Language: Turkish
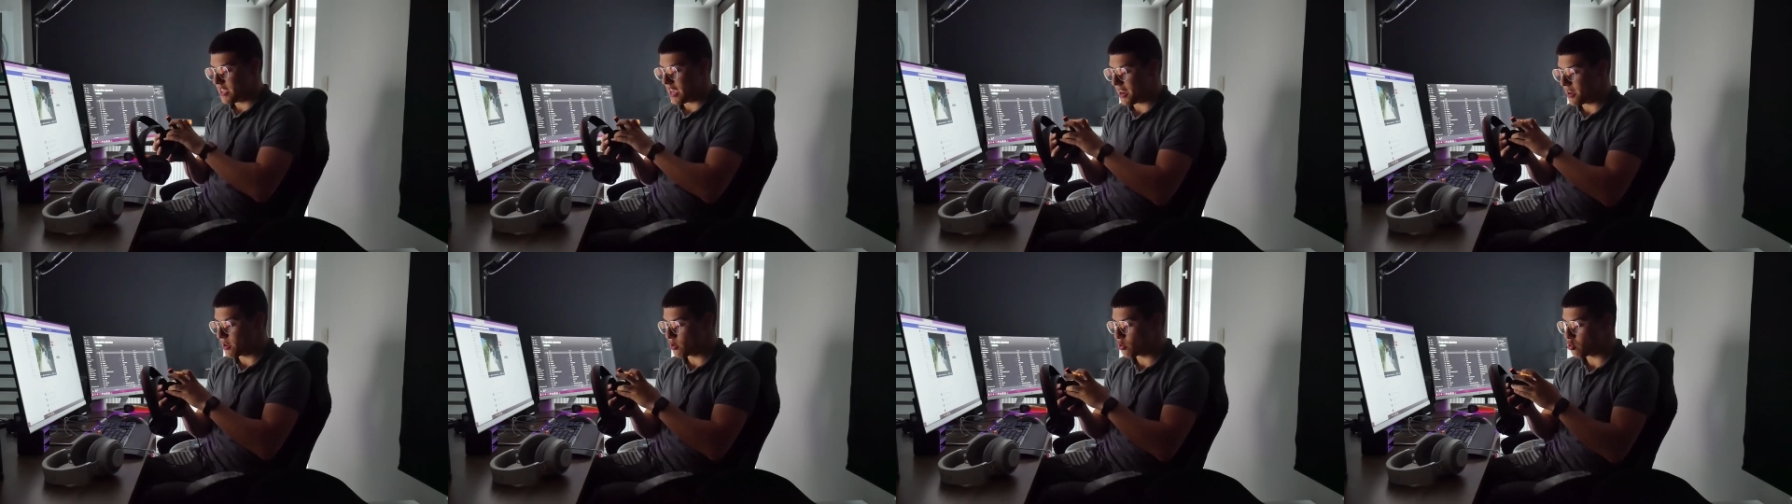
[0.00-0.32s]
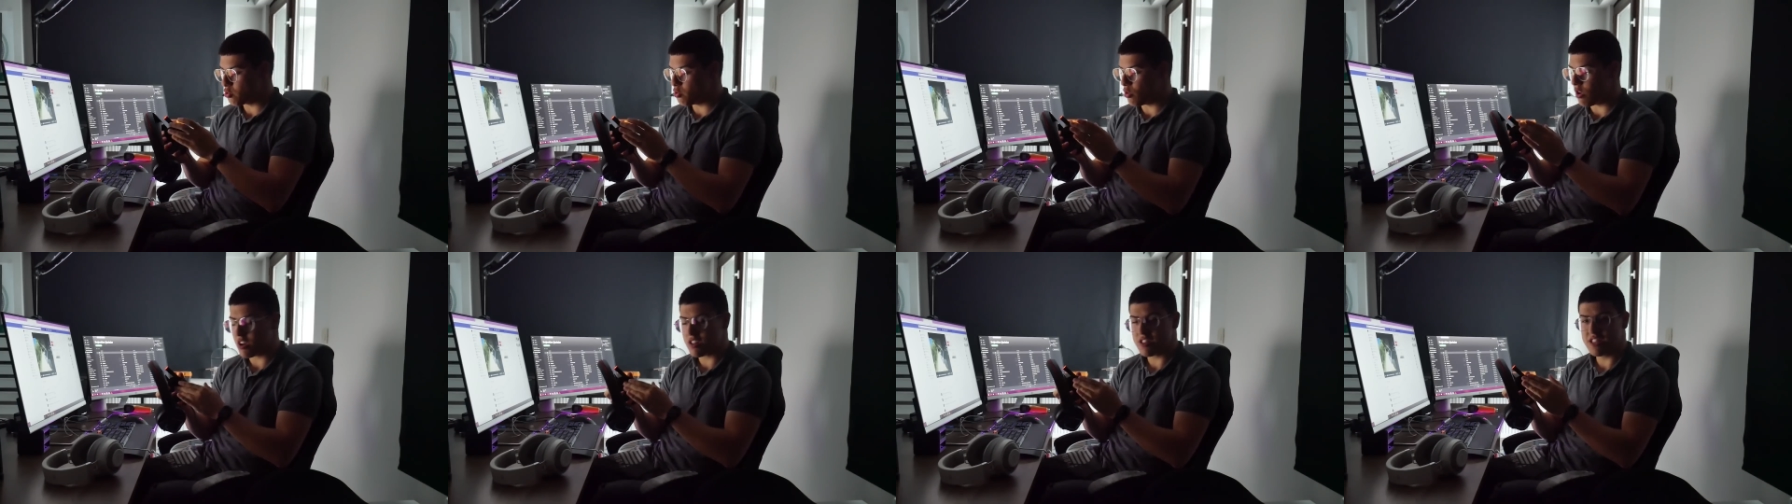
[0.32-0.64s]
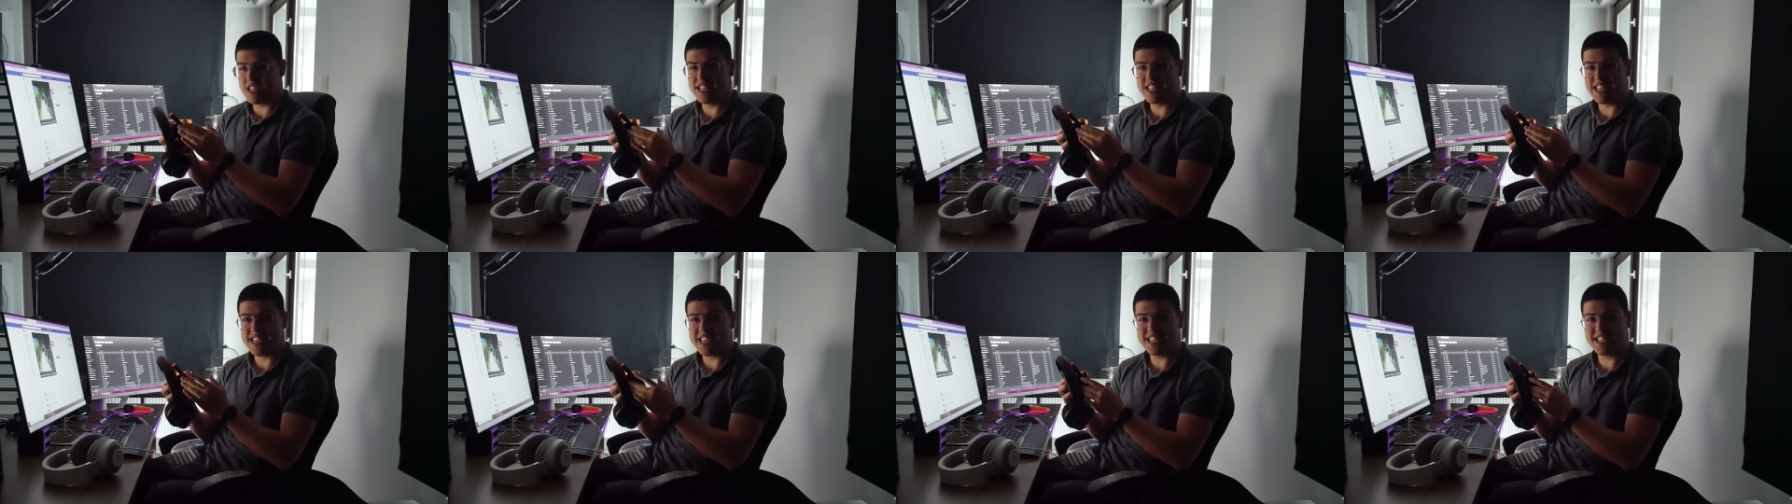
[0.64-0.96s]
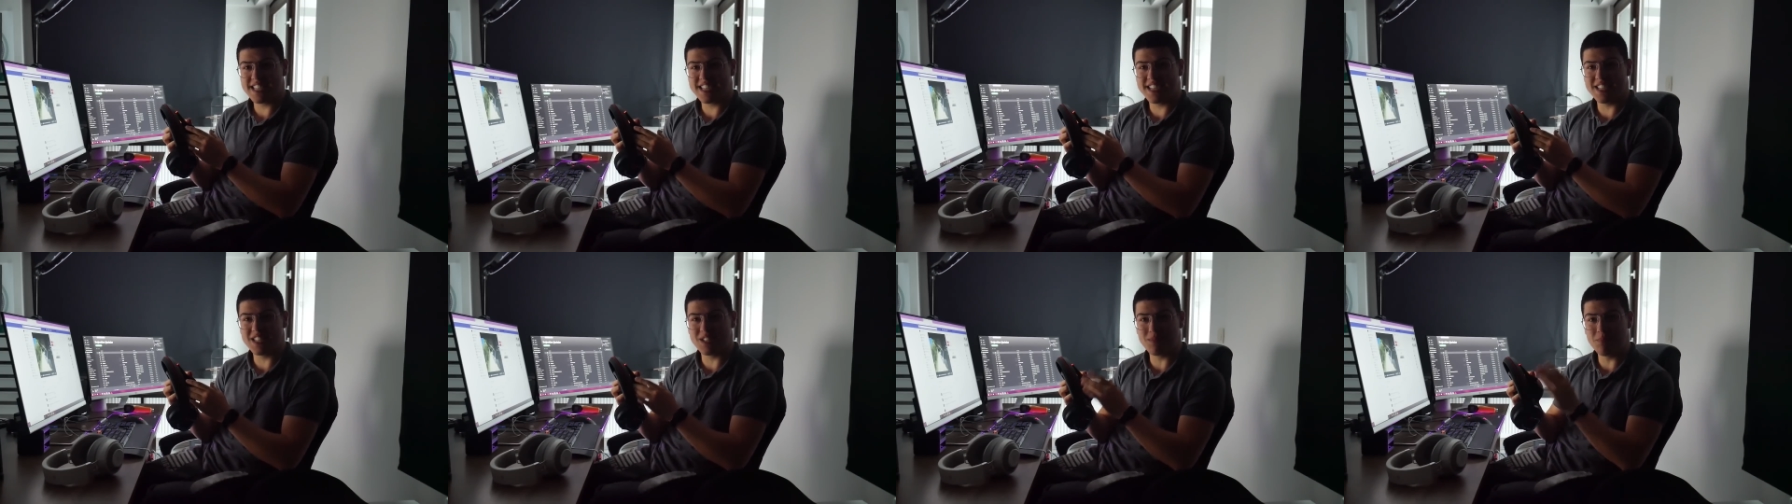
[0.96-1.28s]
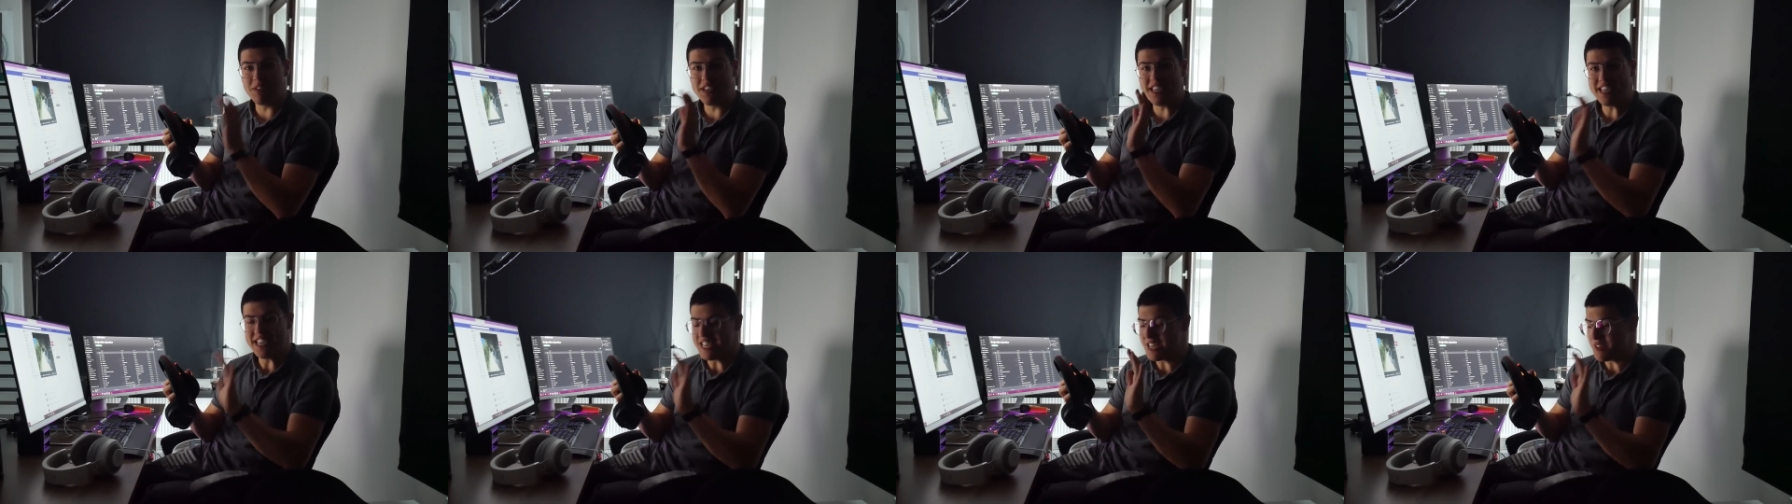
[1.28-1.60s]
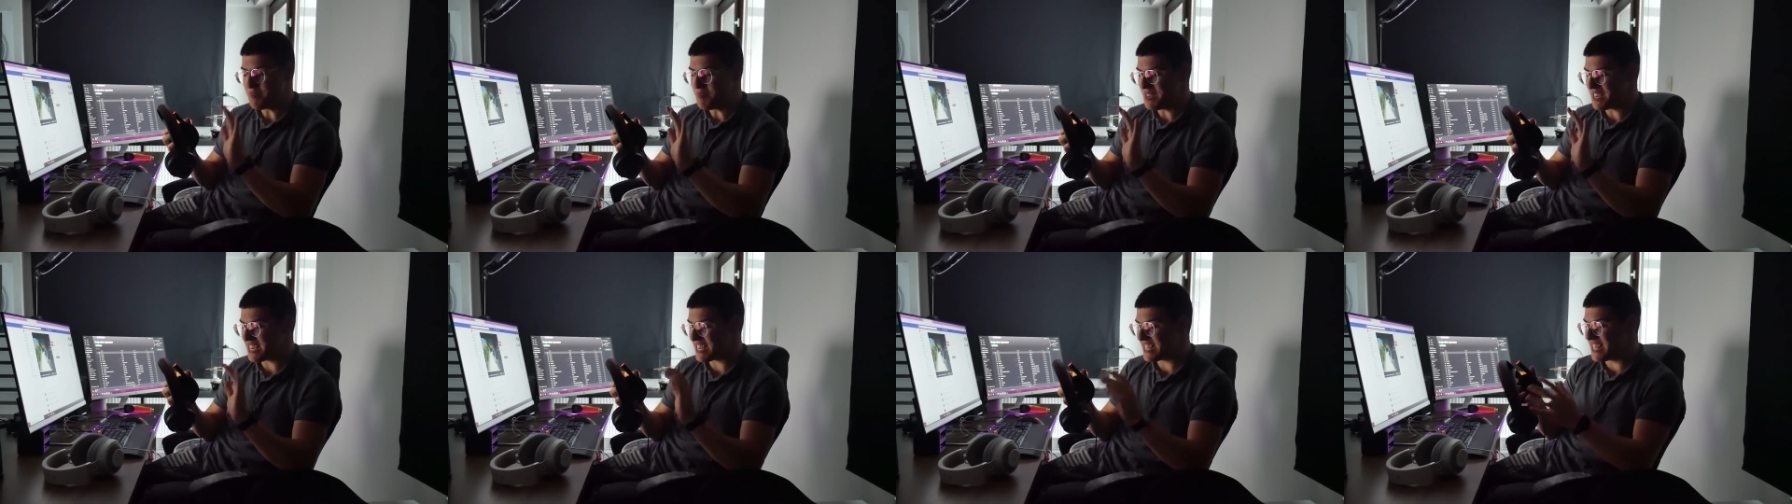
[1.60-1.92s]
Yani kulakların iç kısmı
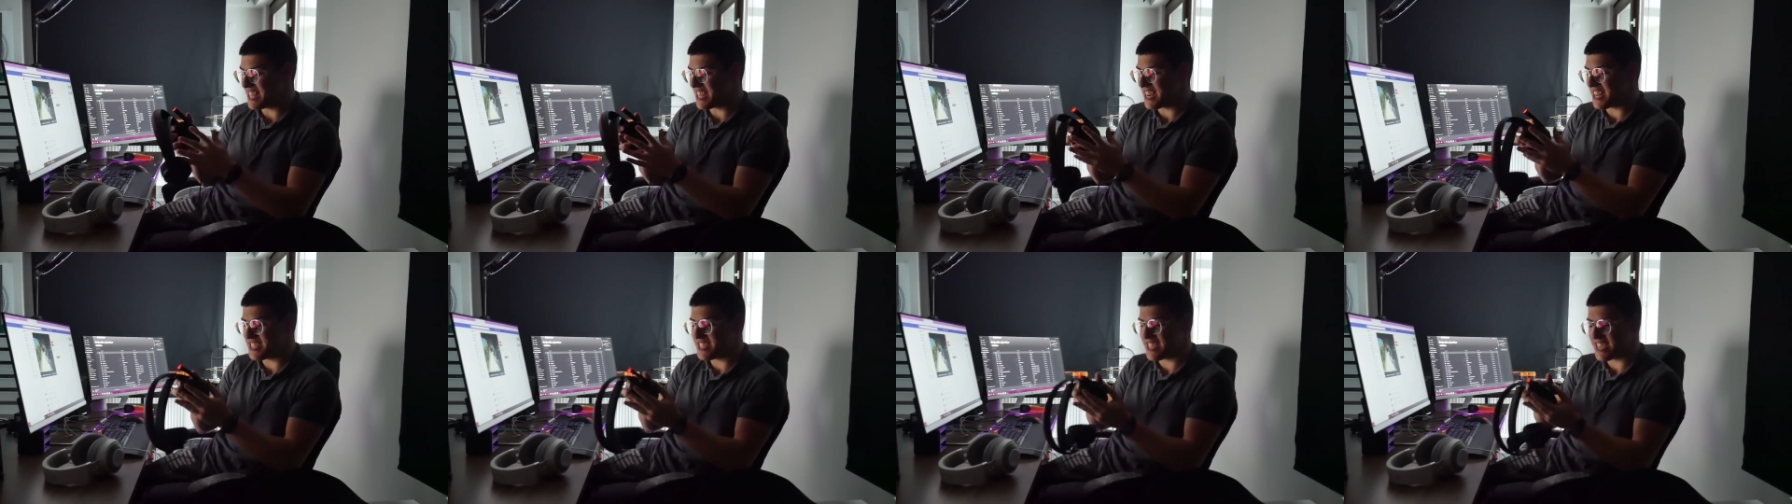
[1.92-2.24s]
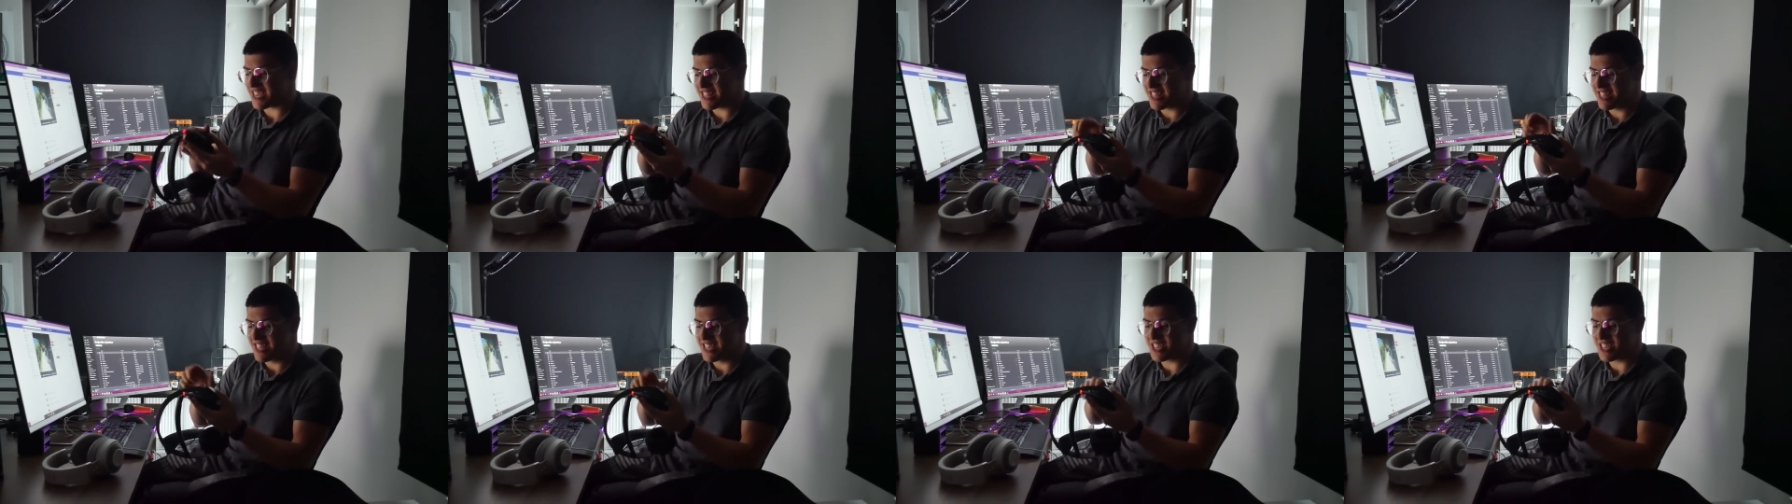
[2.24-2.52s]
22 derece,